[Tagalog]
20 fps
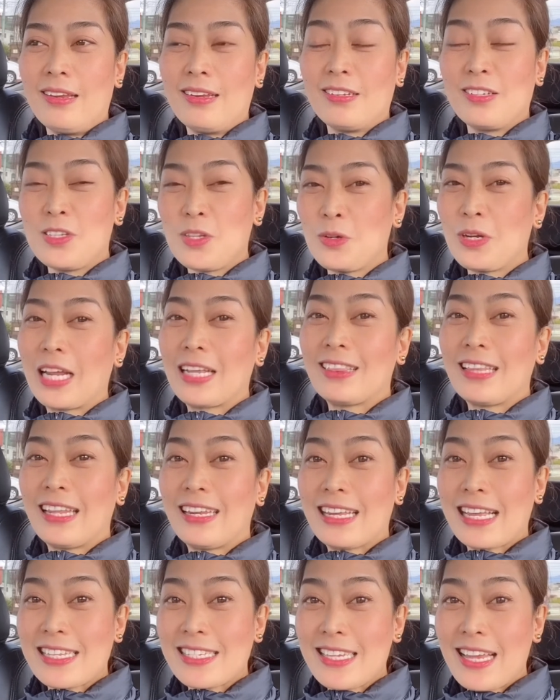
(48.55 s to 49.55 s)
So
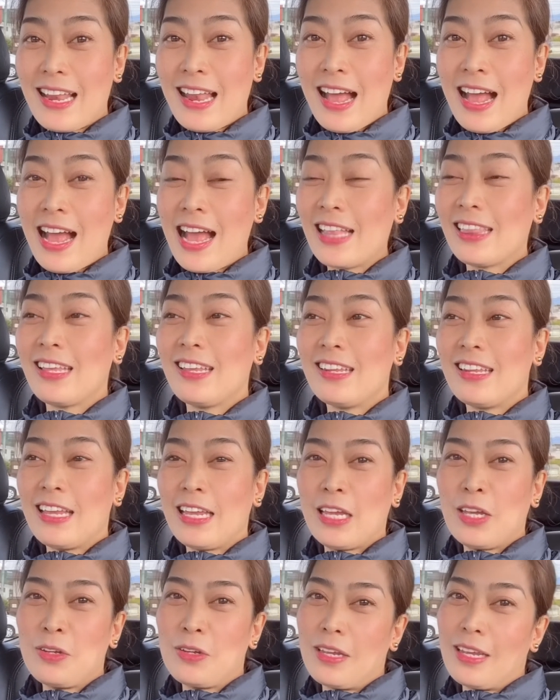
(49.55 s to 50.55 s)
nagtinda sila at
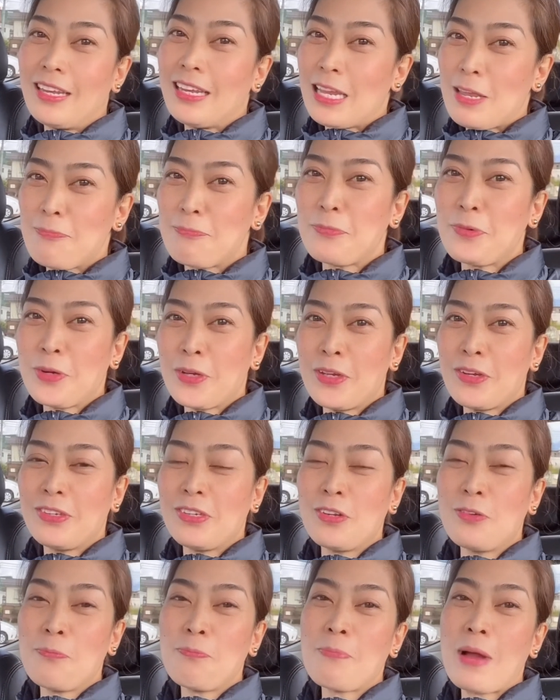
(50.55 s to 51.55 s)
hindi hindi po 'yun
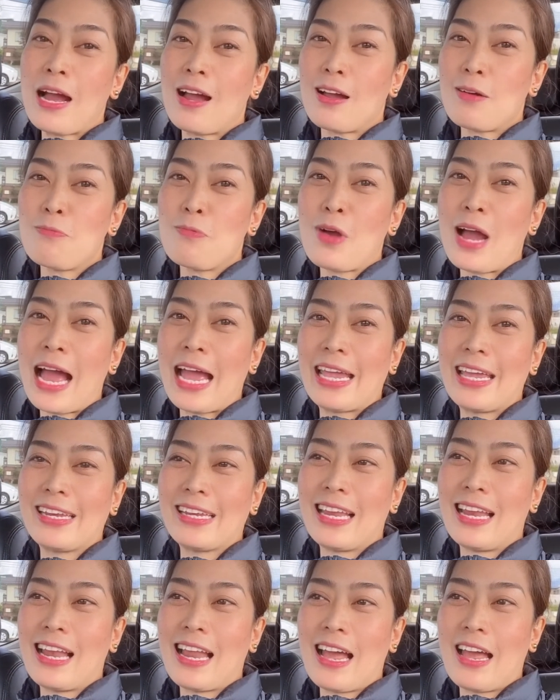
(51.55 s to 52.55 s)
yung
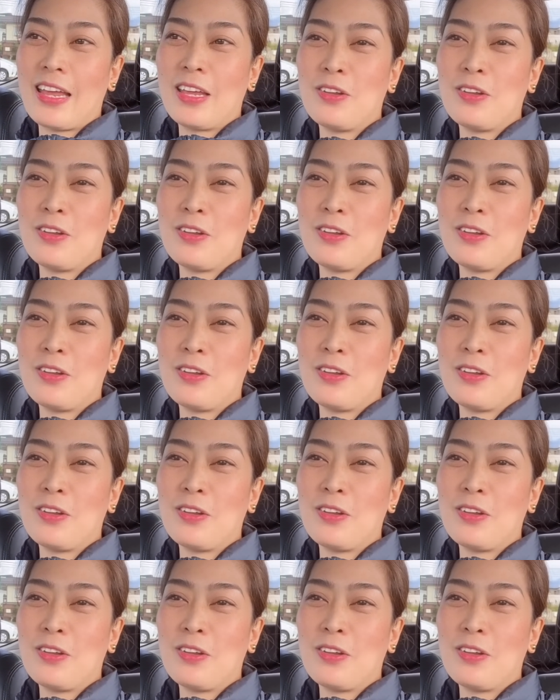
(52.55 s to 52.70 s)
pangkabuhayan nila.